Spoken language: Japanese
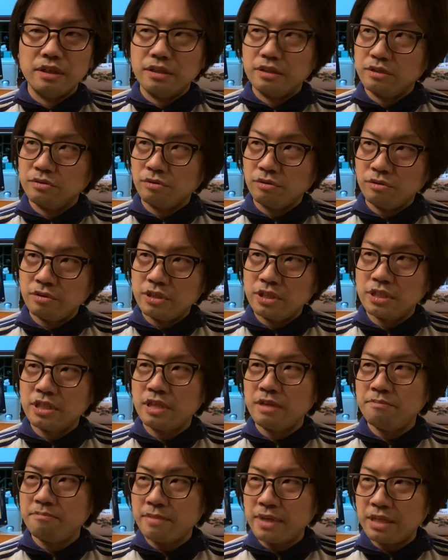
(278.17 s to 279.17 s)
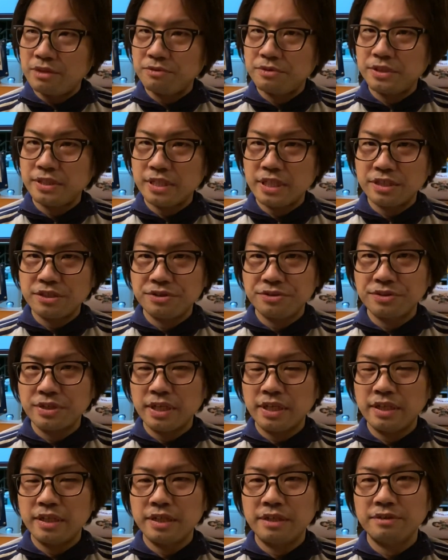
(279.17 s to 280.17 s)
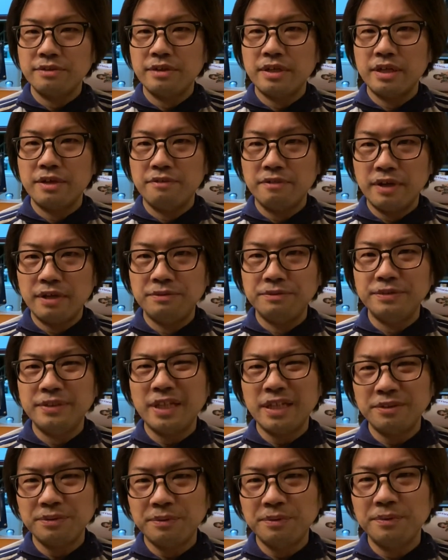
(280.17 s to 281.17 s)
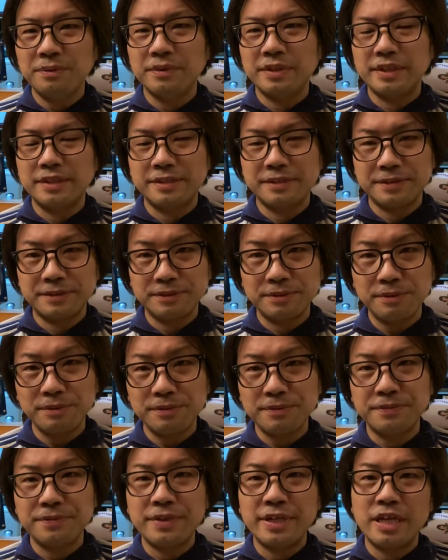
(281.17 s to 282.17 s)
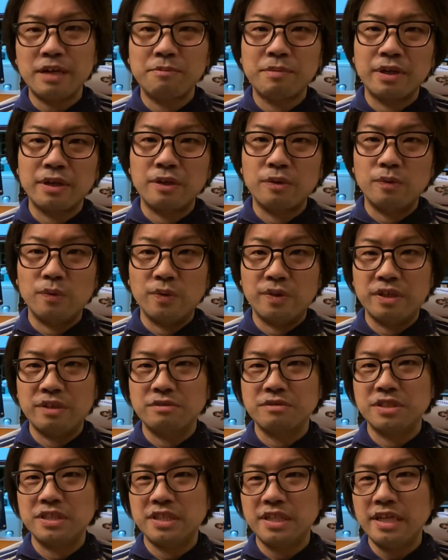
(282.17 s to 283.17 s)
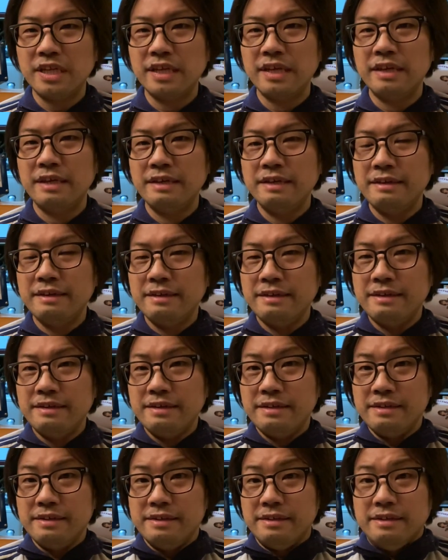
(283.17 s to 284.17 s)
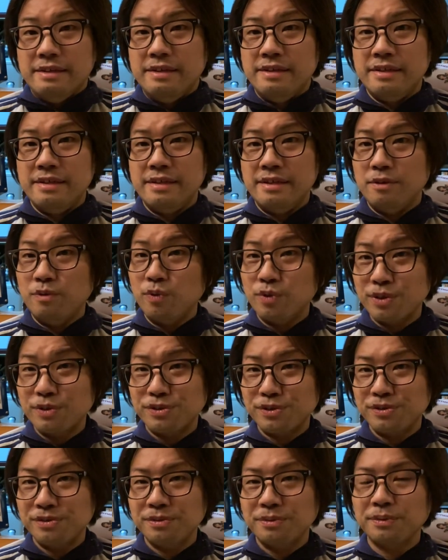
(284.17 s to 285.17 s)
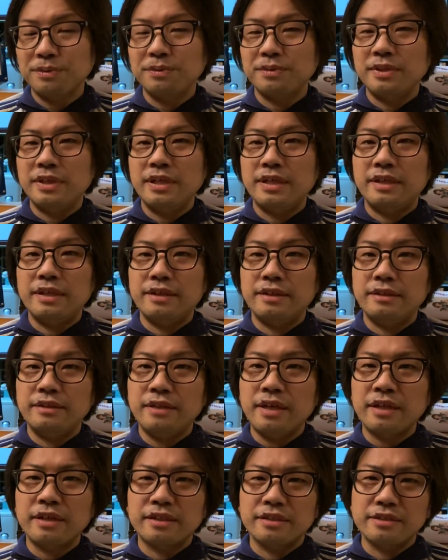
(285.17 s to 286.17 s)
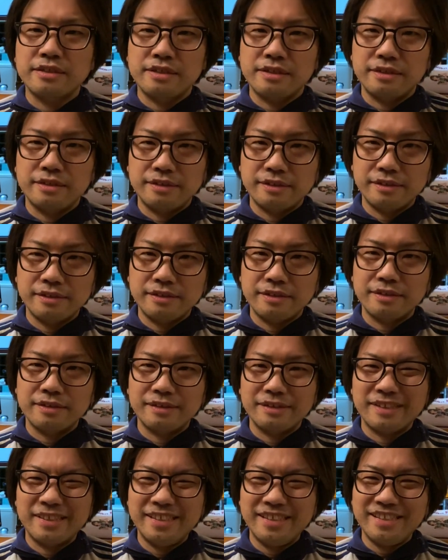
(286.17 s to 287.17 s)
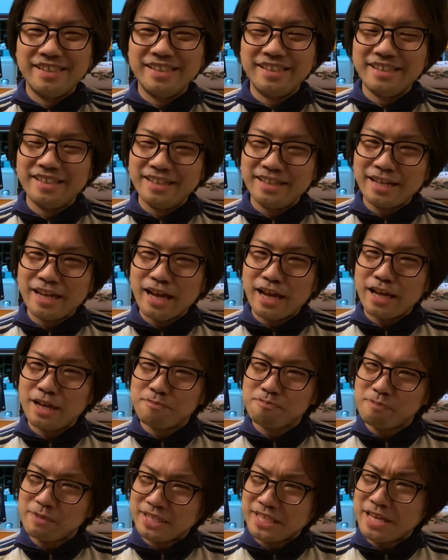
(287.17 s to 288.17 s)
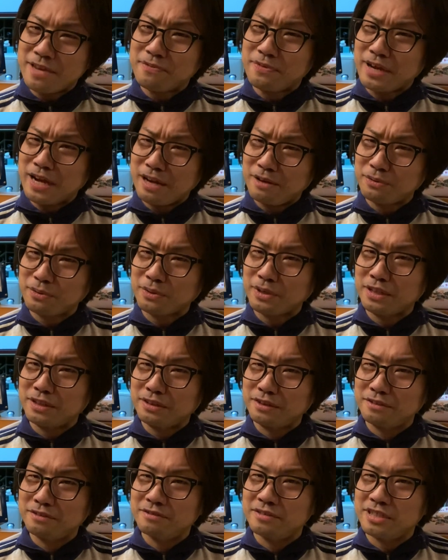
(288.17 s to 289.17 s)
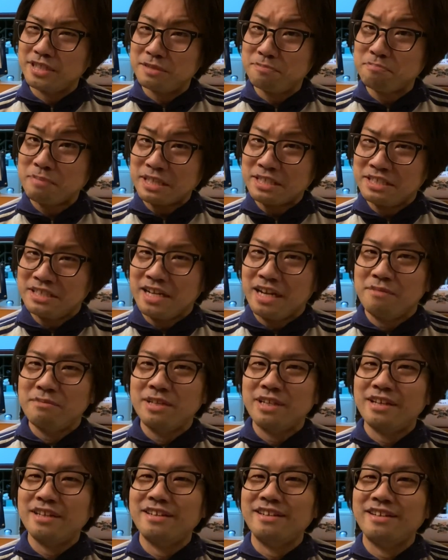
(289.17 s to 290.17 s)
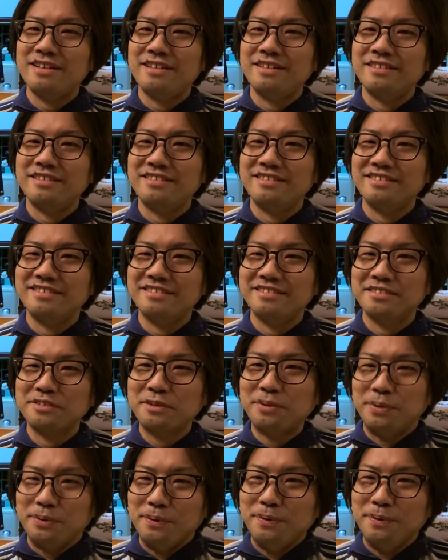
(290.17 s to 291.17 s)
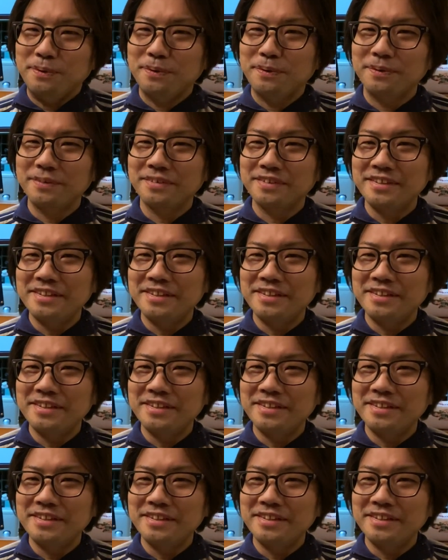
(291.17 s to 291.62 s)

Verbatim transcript: その1年前の2017年ぐらいは歌の方ですごく振り幅が大きくして、えー、大きくすることでなんかギリギリ政府が合うとか審判次第みたいなところを